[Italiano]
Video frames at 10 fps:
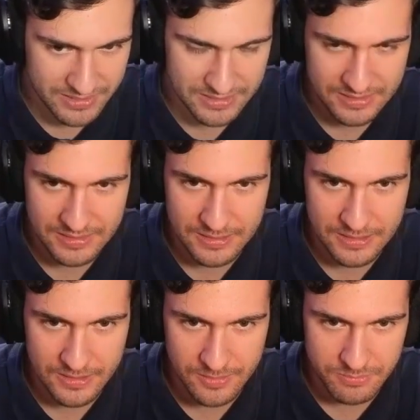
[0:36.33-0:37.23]

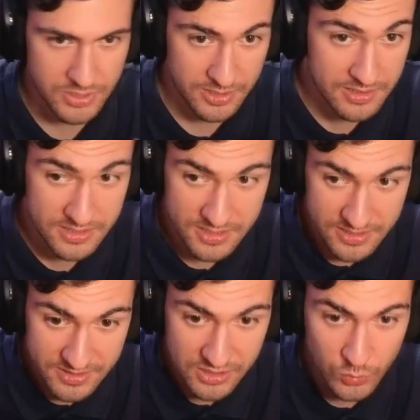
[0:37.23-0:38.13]
Eh, cioè, i, i,
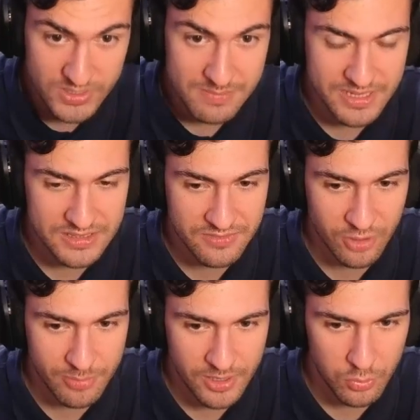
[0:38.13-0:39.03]
i due tipi che ti fanno
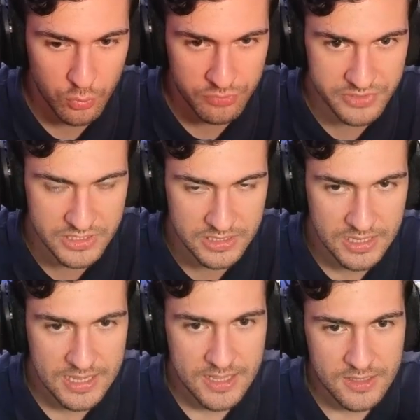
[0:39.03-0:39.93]
per Luffy.
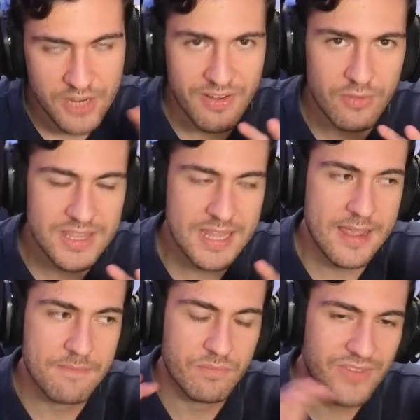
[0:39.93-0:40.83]
Cioè, fanno vedere
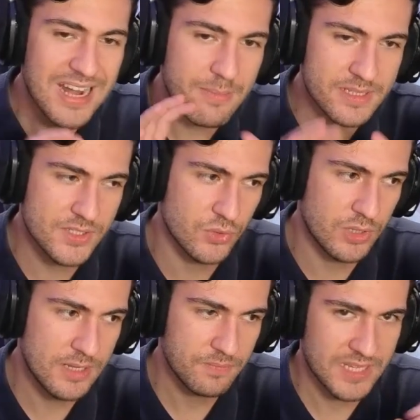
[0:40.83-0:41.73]
varie
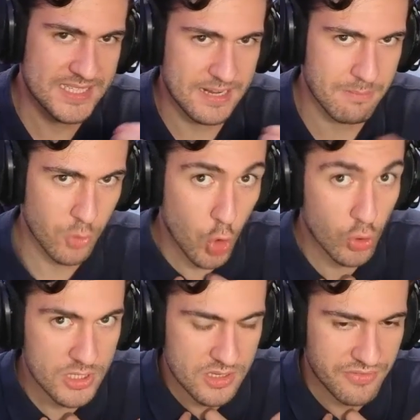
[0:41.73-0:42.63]
persone, che saremmo
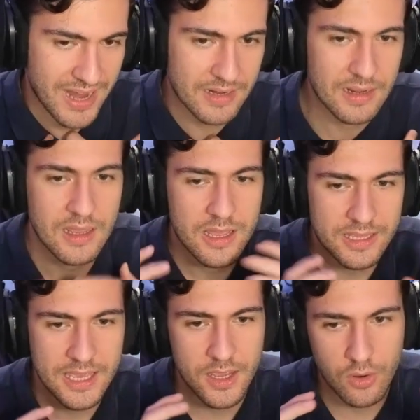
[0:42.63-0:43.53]
noi, i fan,
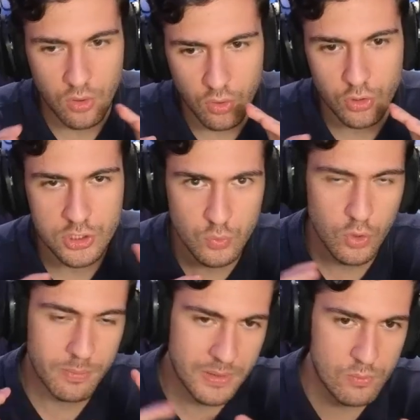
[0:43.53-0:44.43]
che ognuno
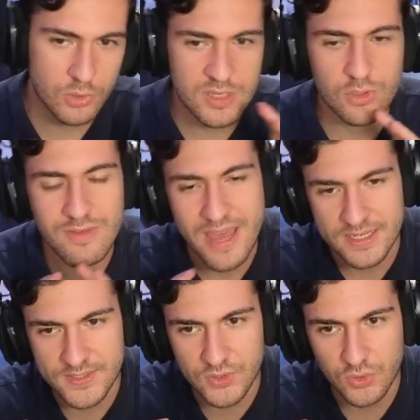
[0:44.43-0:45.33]
per un motivo
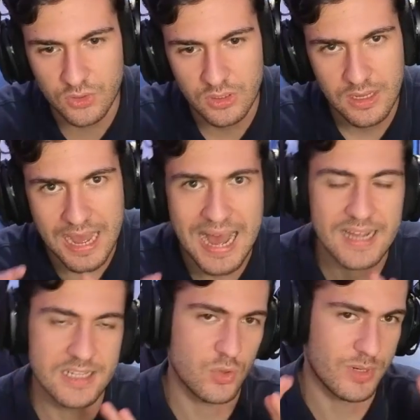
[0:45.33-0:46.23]
diverso ha
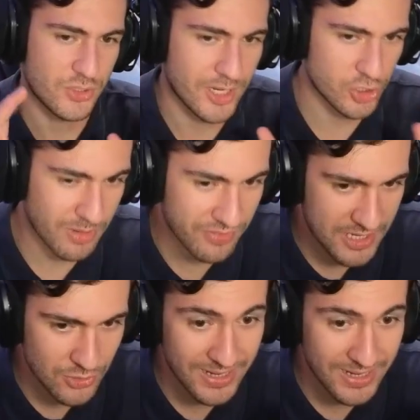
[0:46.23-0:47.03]
il suo personaggio preferito.